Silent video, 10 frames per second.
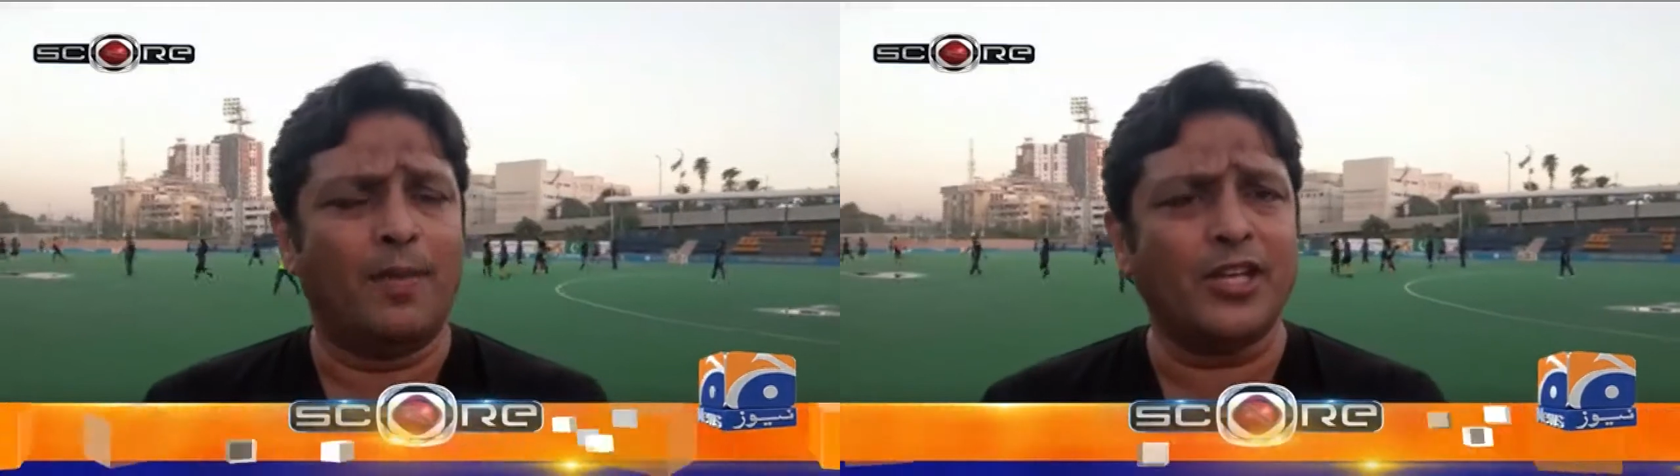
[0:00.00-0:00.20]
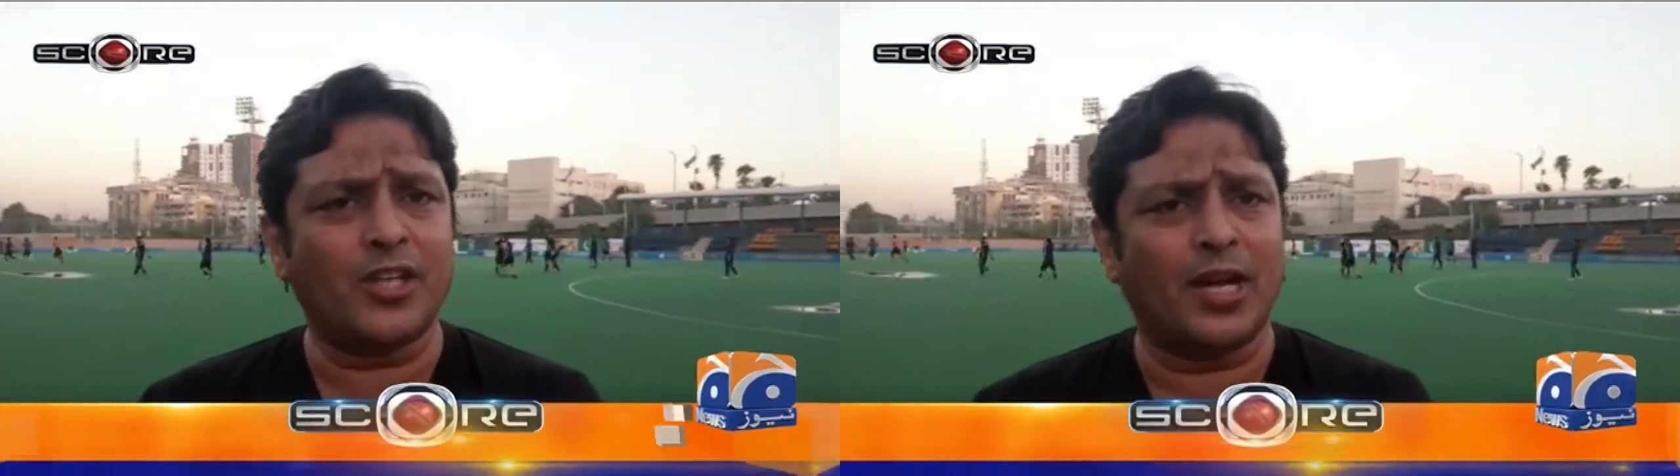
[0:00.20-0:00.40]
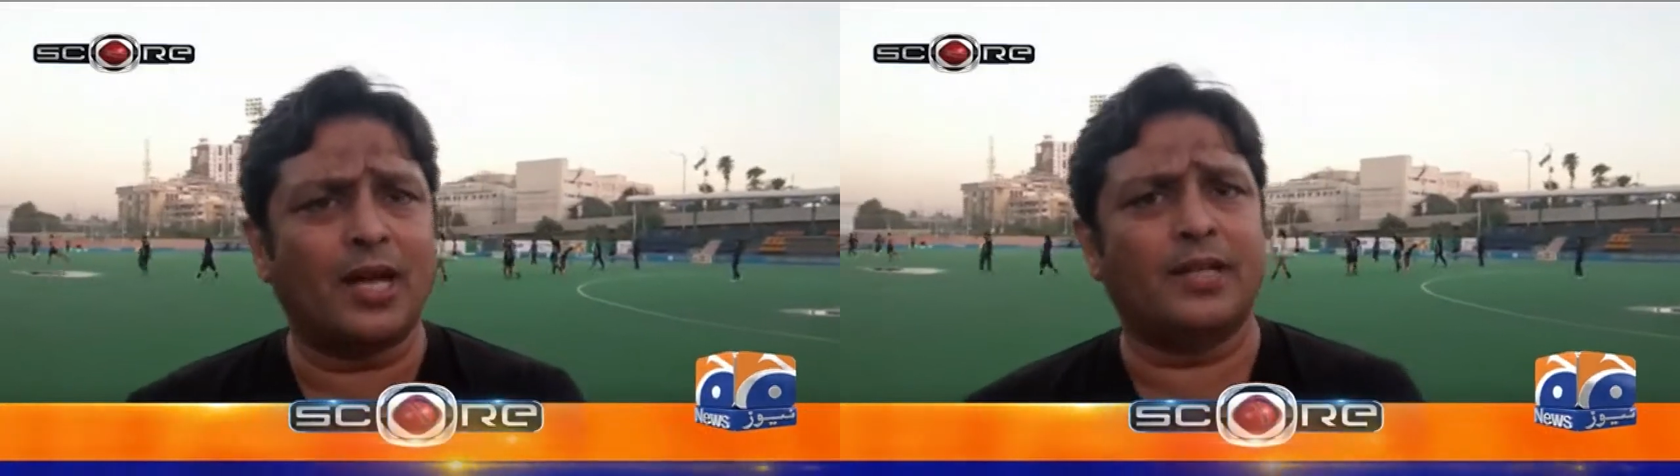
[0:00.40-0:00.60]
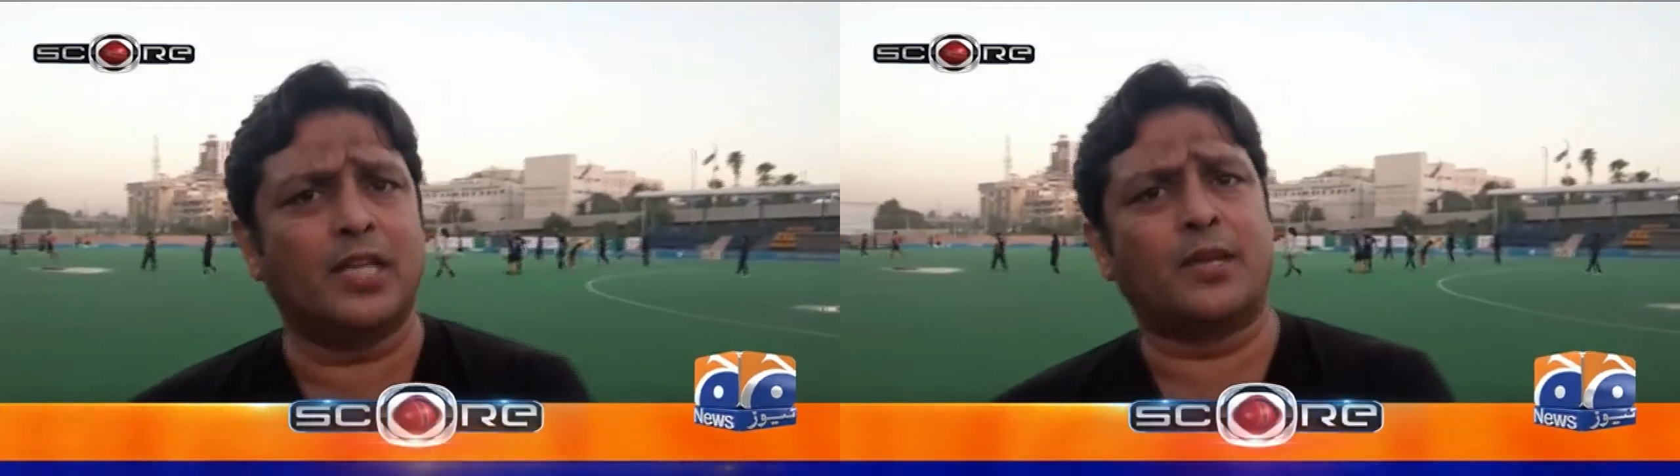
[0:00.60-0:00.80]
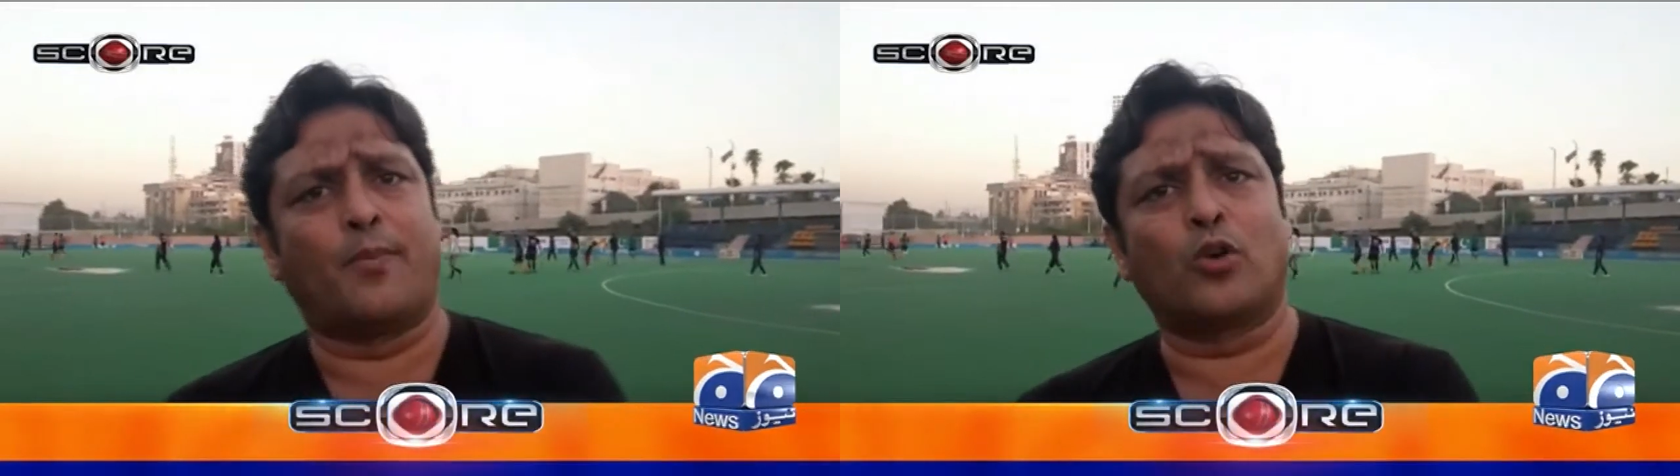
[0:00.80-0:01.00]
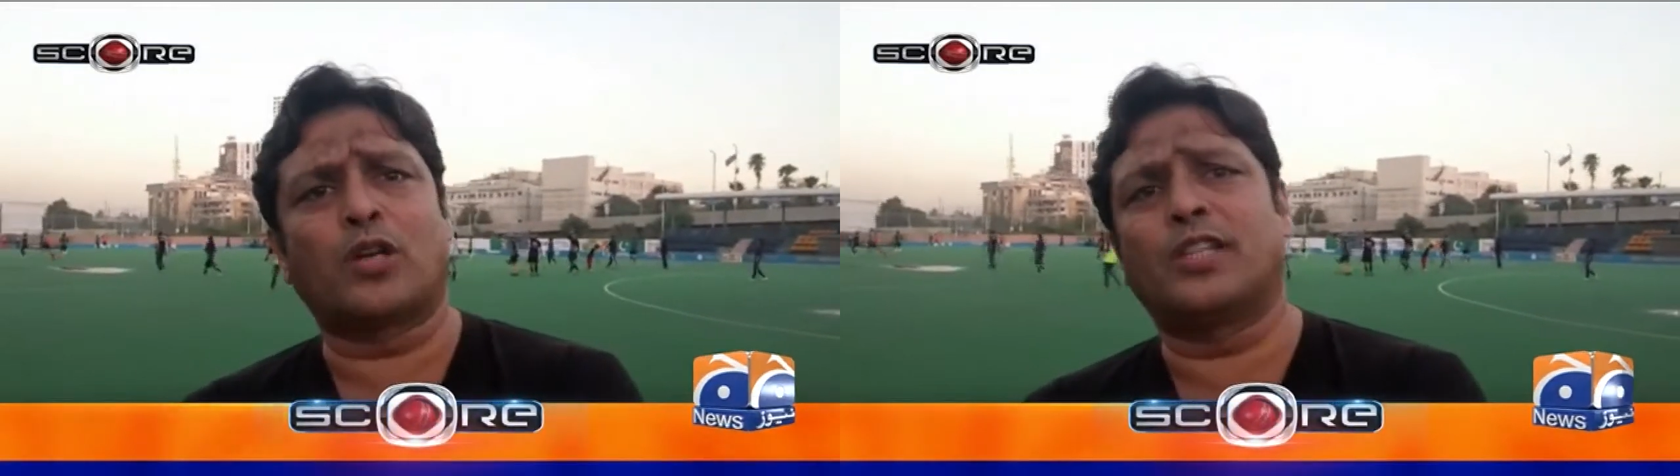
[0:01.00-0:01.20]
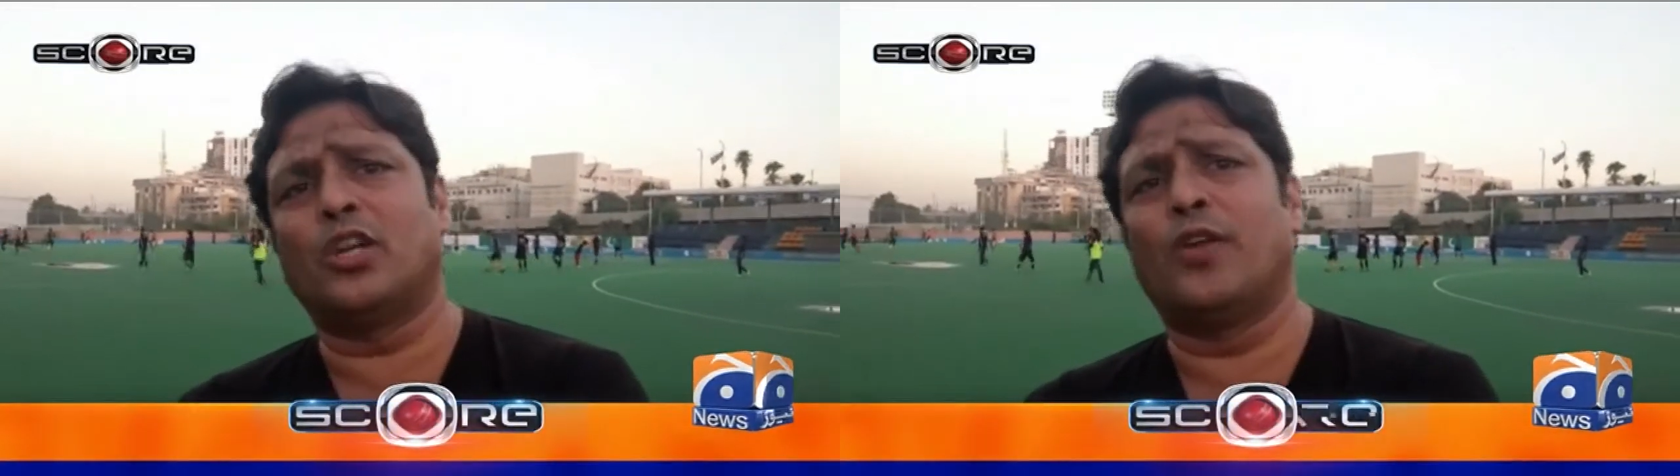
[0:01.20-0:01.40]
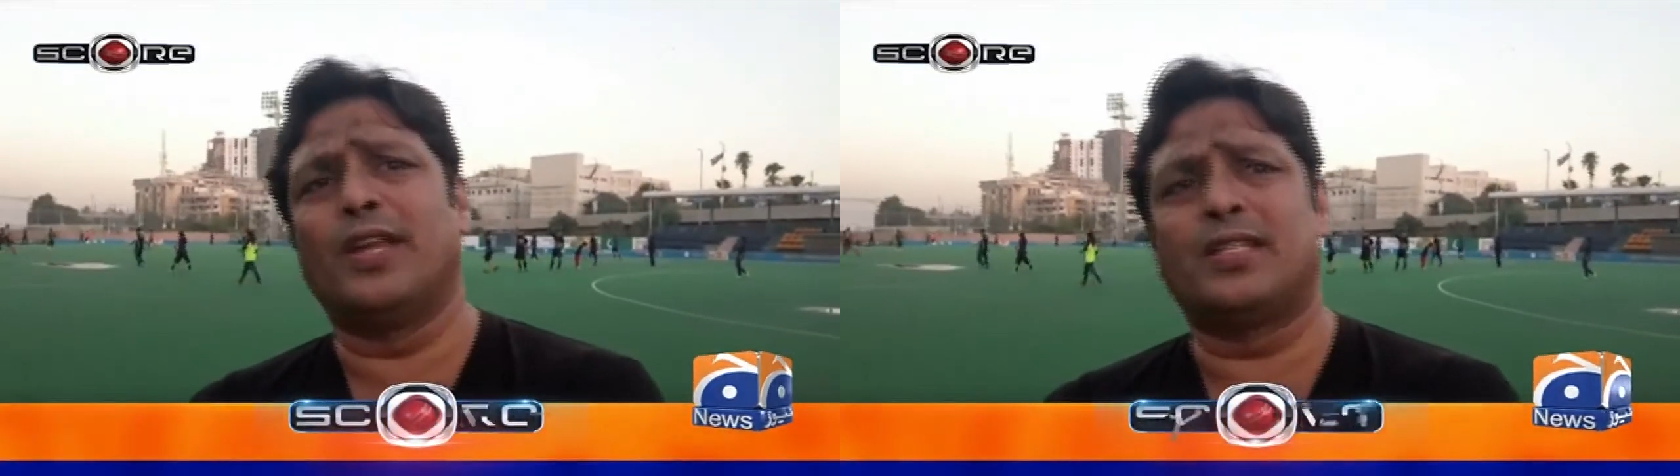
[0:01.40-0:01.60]
हमेशा ये सपोर्ट करते
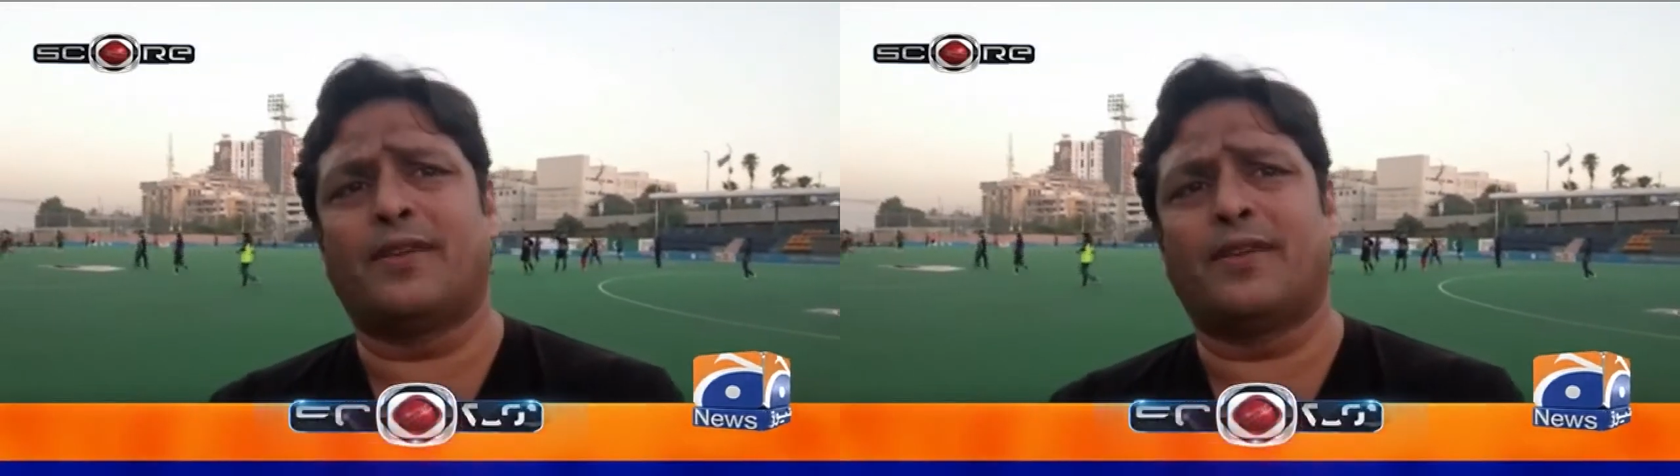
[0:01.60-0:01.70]
हैं और इस